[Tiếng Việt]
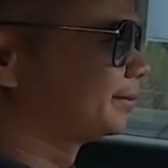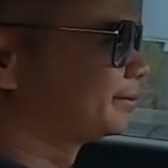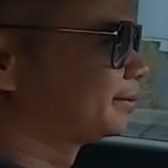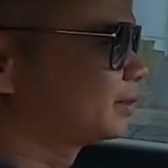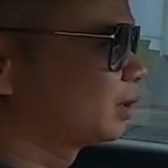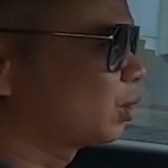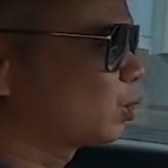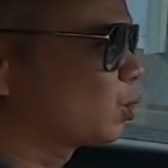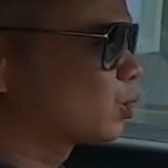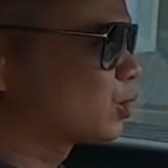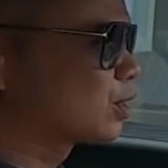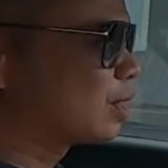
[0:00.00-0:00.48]

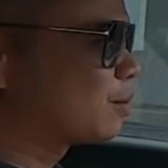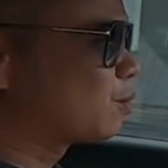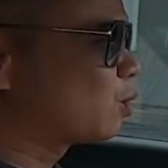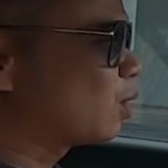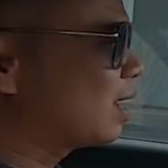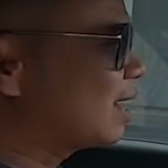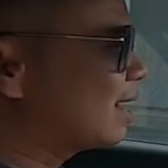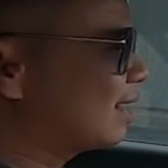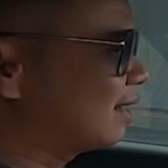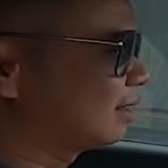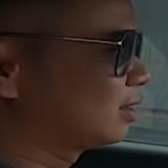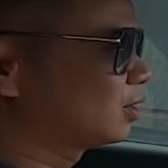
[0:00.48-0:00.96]
Tốc độ chậm
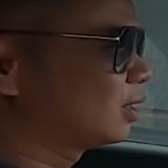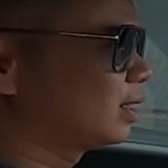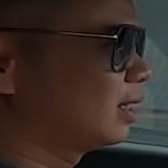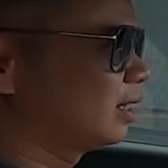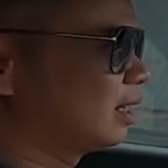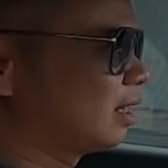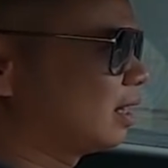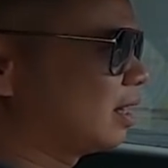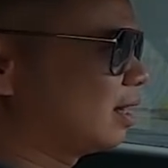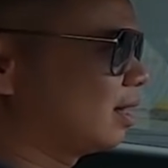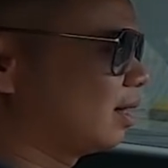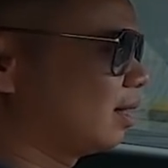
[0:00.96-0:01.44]
quá, cho
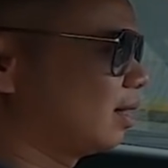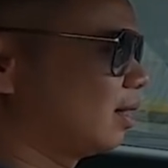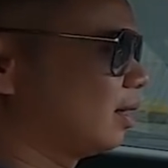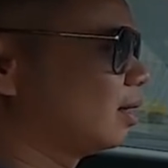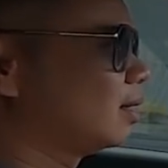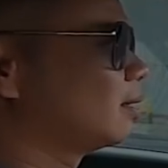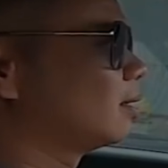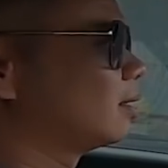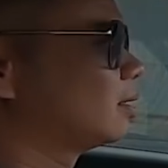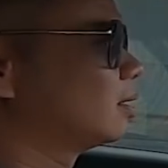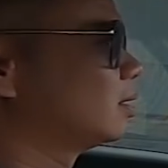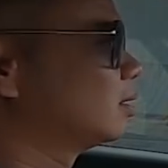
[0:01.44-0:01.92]
nên là
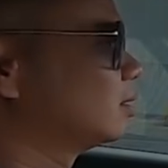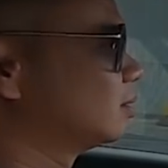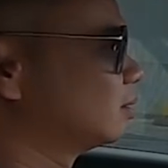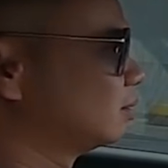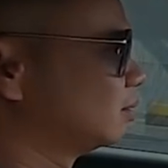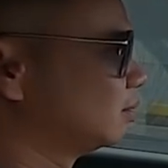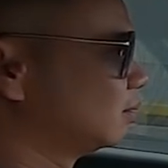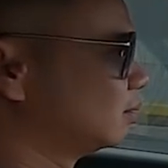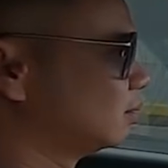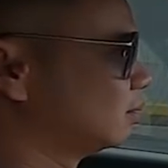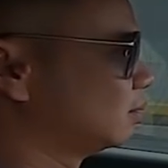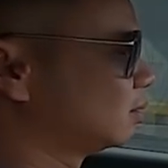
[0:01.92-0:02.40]

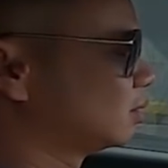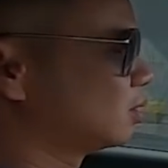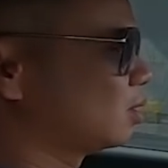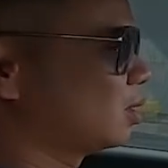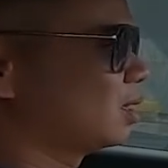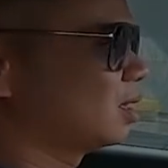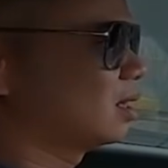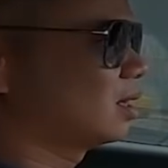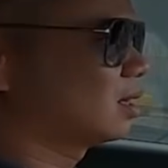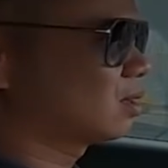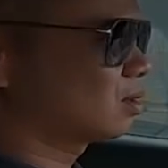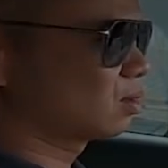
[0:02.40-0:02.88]

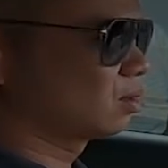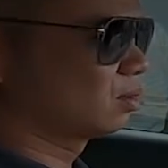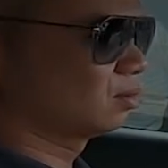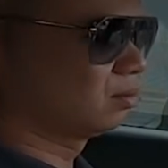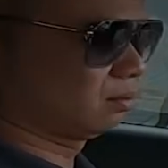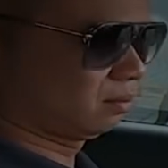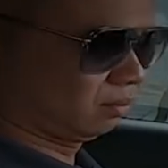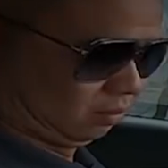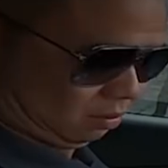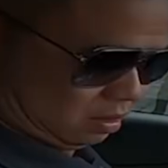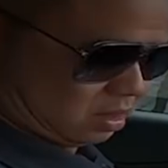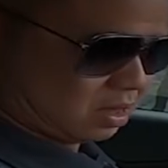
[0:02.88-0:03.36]
gọi là
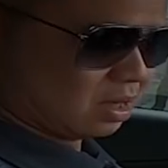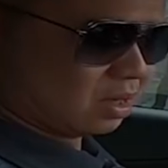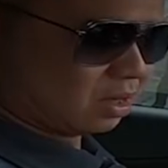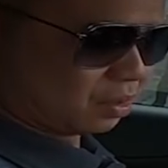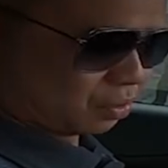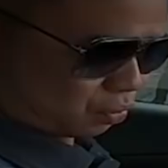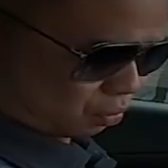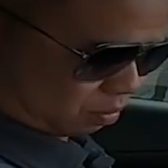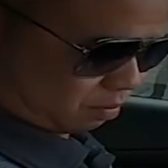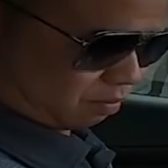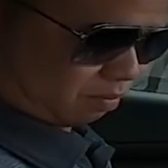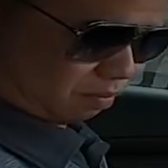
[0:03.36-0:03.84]

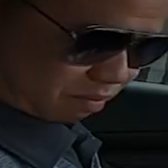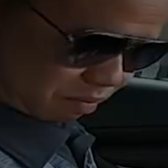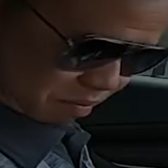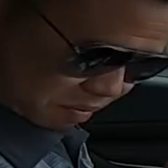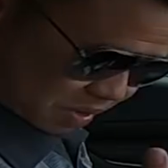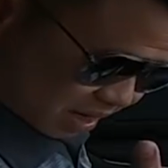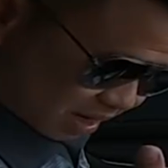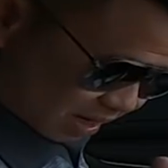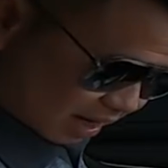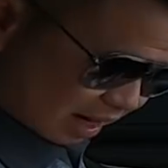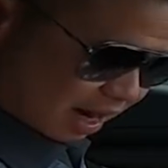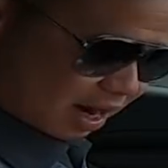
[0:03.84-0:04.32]

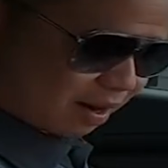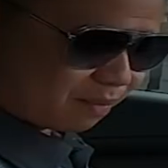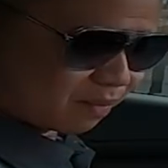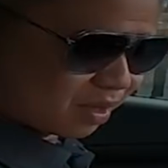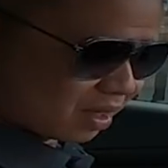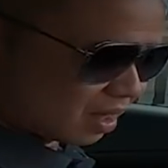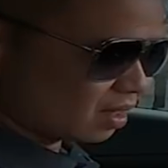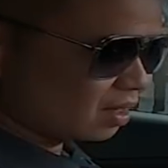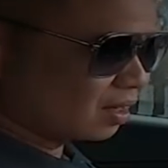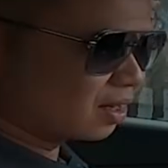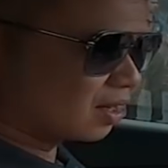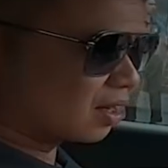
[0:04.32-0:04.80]
mình cảm
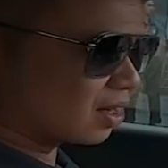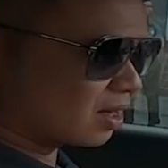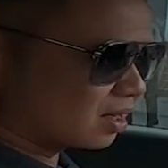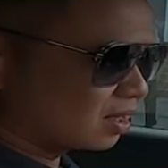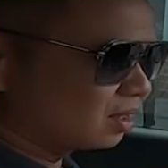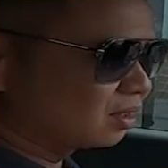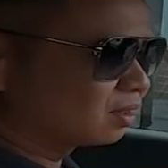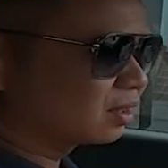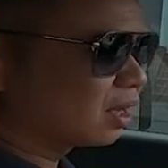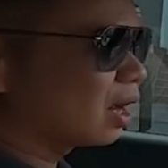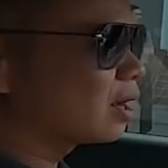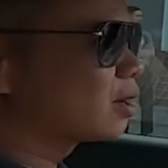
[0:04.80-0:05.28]
nhận được cái
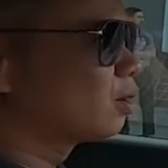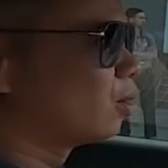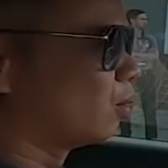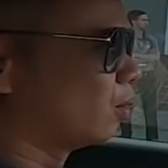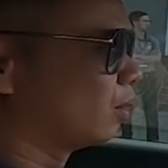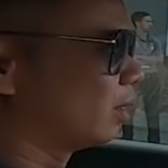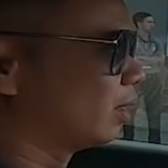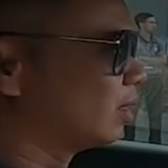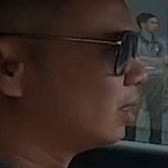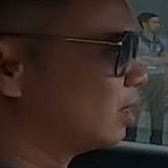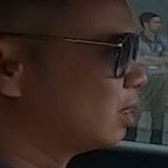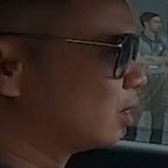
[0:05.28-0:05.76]
sự thay
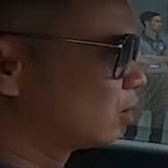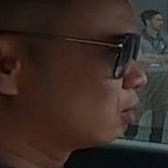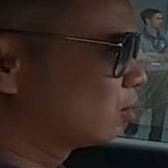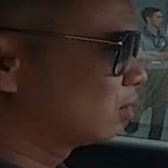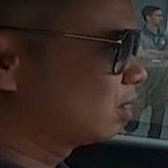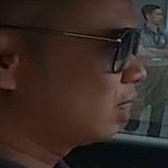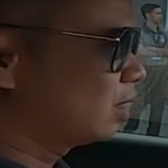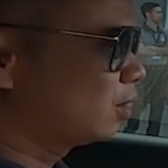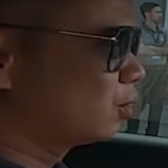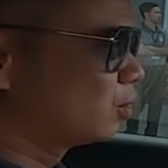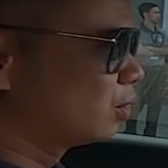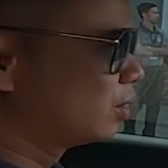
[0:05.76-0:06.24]
đổi. Còn
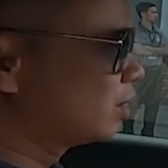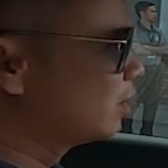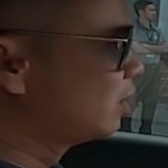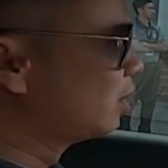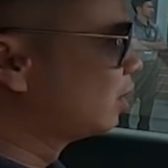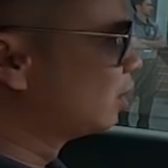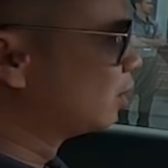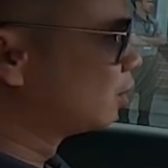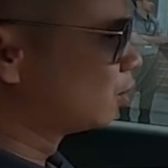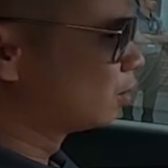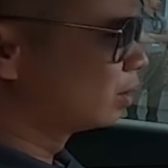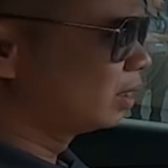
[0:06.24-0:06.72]
thay đổi
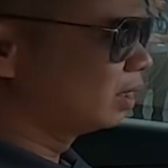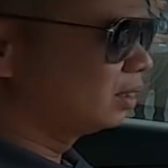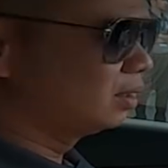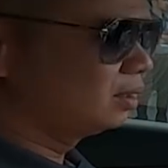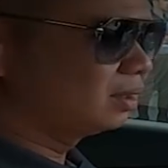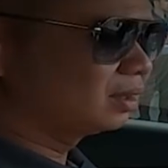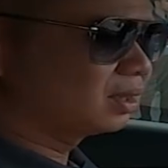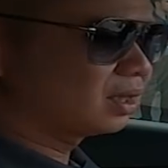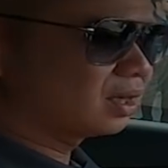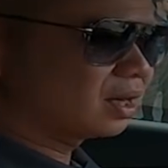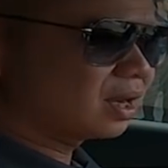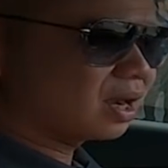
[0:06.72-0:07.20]
nhiều đến
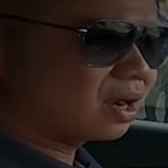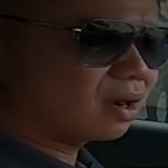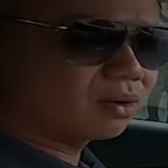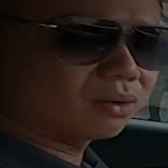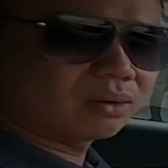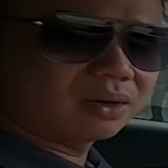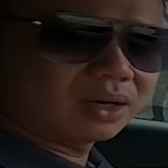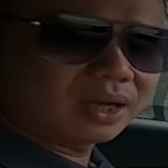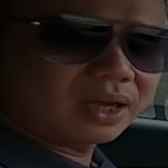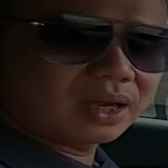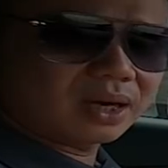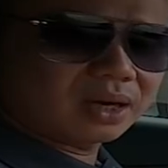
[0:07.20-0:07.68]
như thế nào
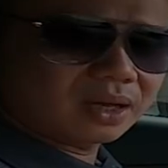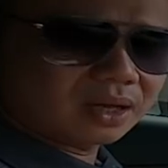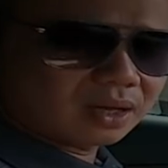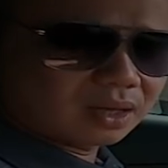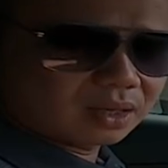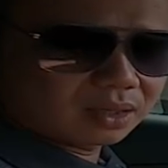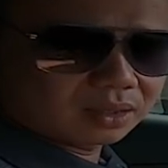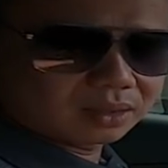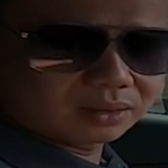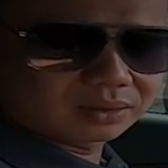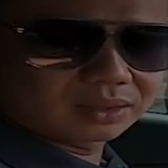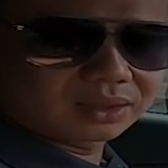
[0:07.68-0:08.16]
có lẽ
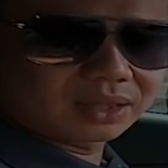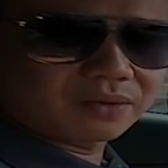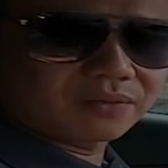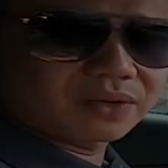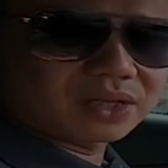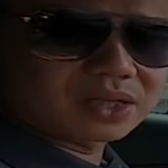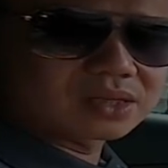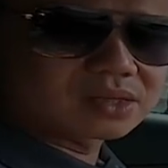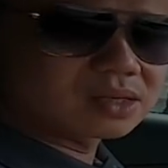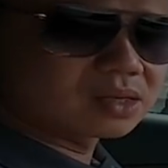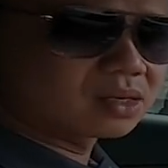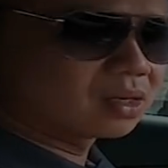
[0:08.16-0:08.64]
là sẽ
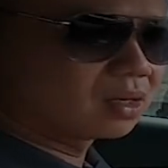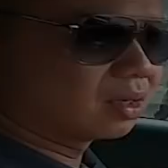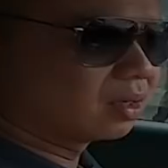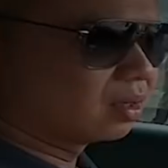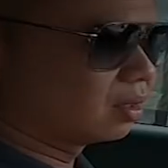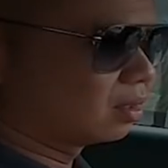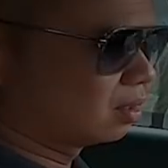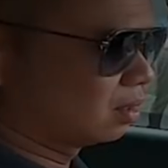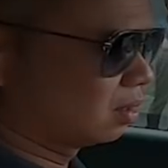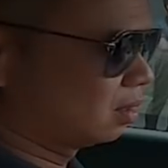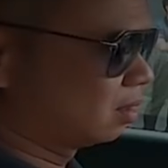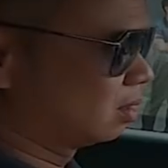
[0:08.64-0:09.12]
phải chờ
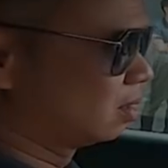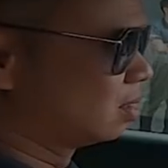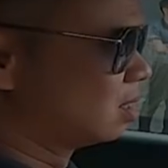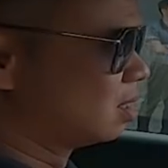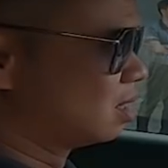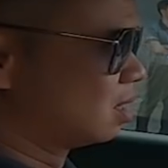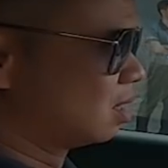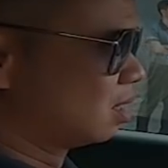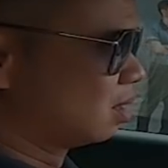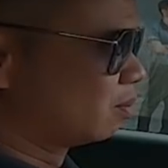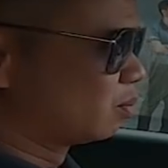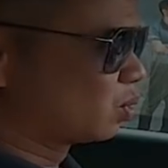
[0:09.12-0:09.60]

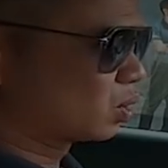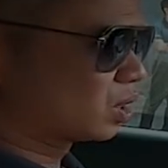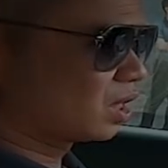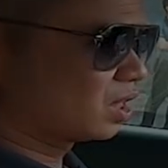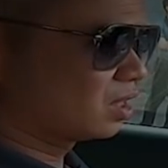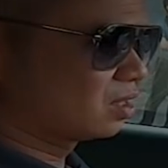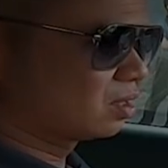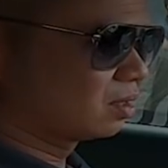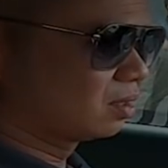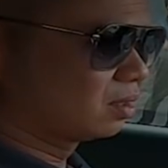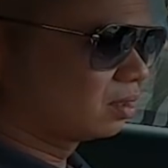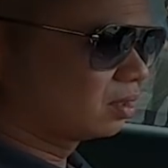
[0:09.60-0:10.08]
một cái
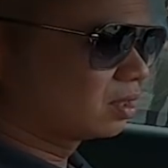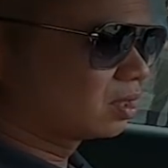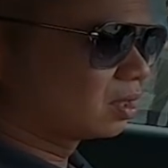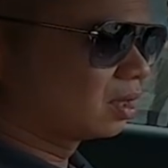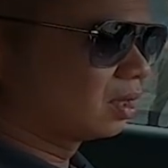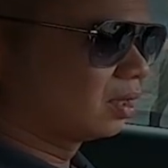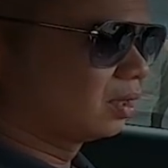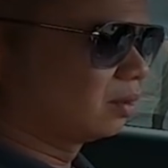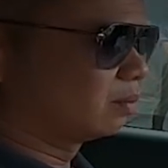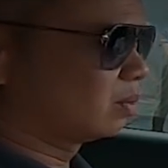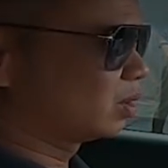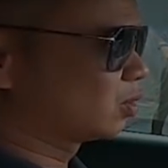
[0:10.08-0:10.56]
chương
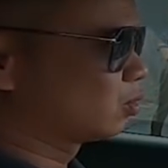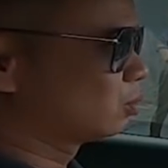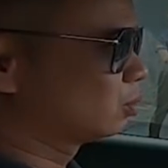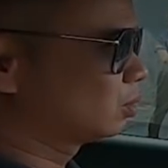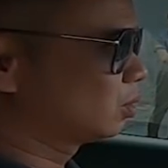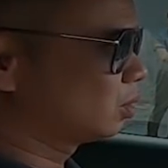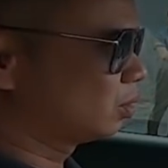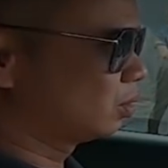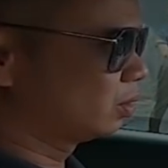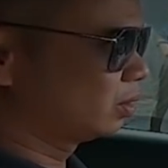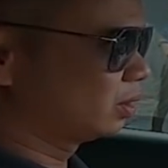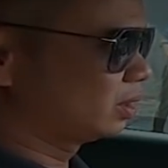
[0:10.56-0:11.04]
trình mà chúng
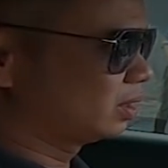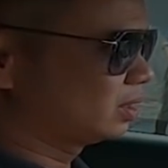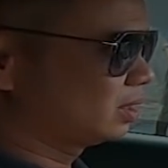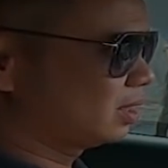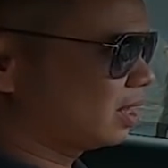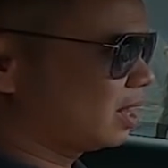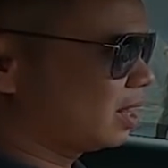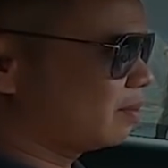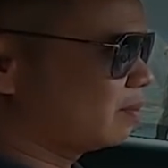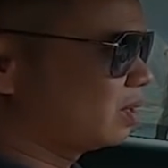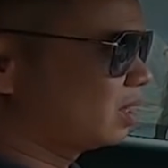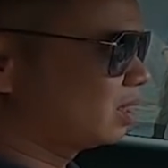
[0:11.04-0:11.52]
tôi
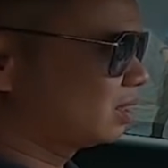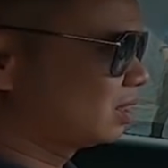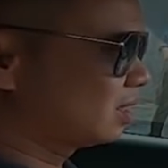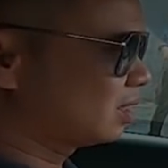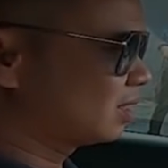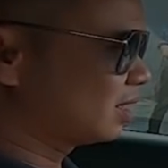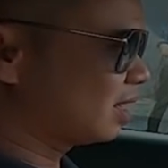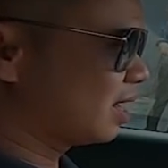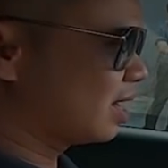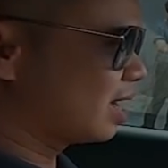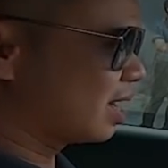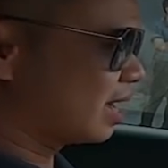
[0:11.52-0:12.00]
sẽ mượn chiếc
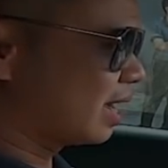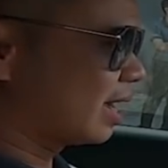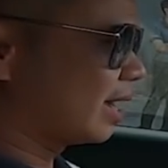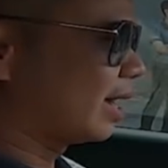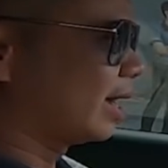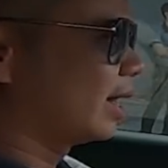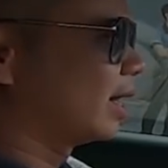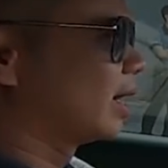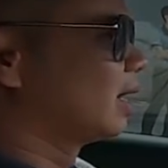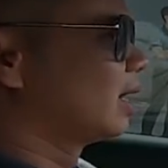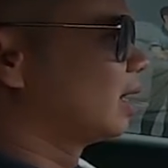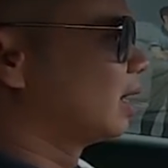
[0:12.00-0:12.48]
xe
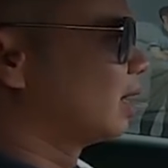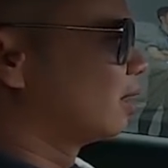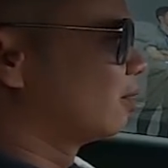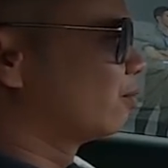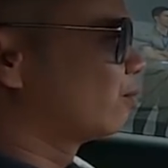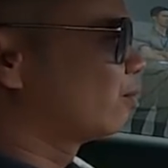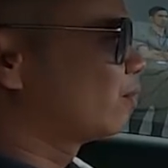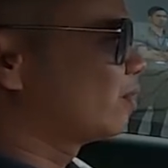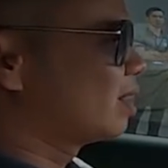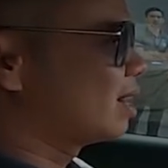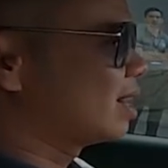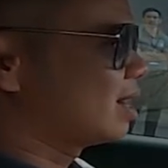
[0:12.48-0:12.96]
này
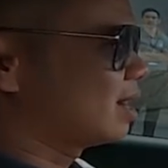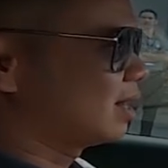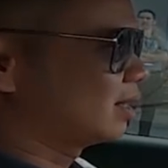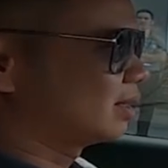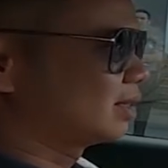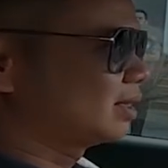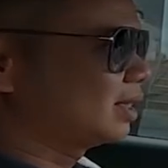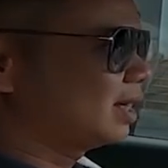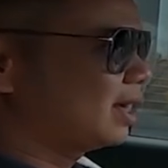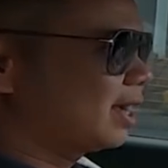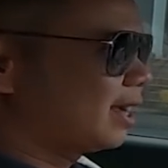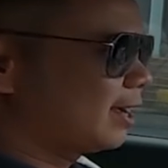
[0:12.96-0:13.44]
và
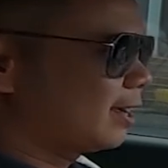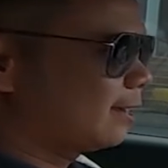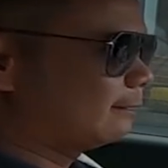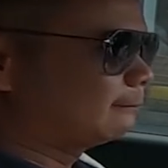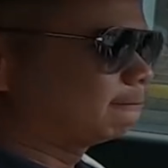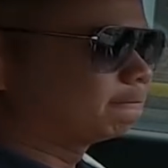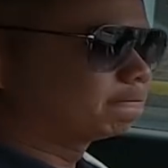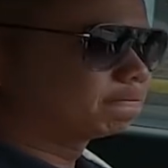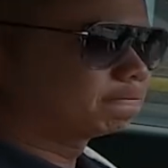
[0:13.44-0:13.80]
sẽ